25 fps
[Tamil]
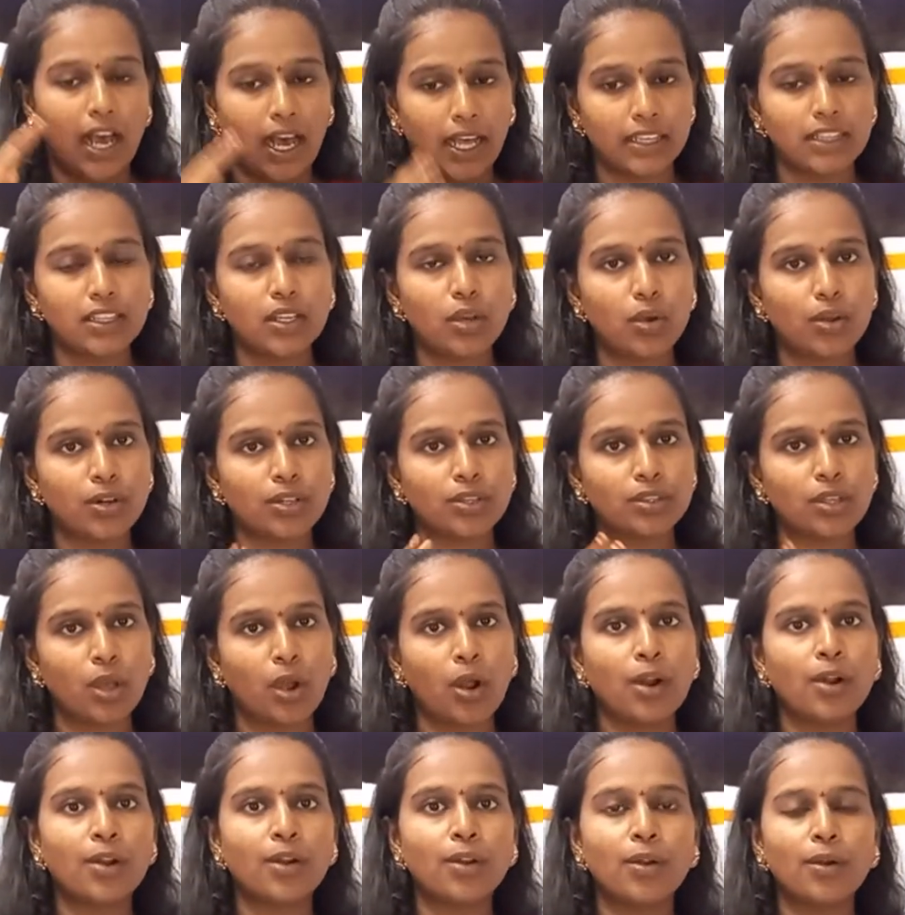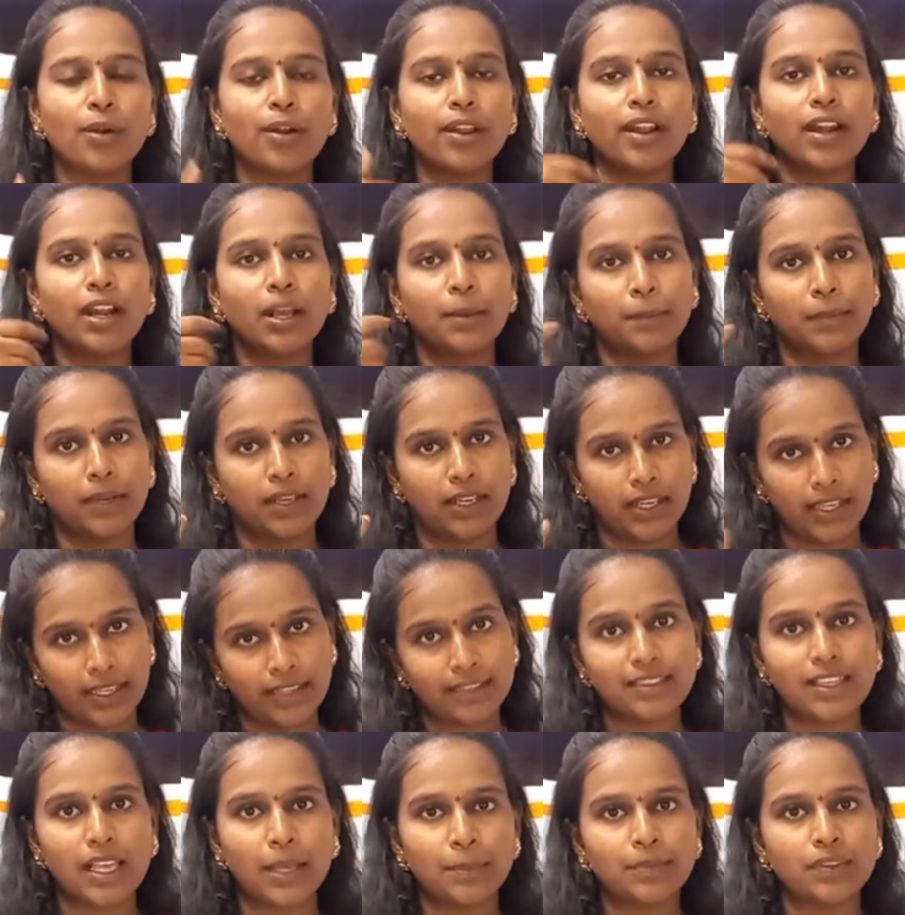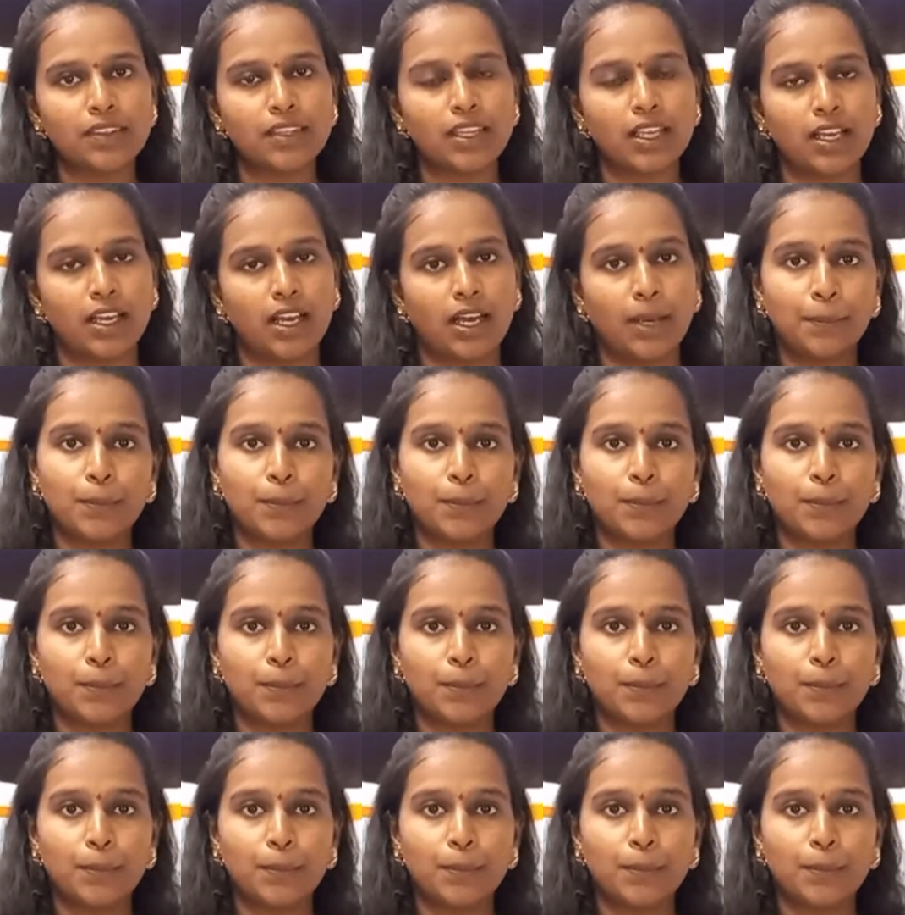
அந்த ஒரு தாட்டோடு நம்ம எக்ஸாம்ஸை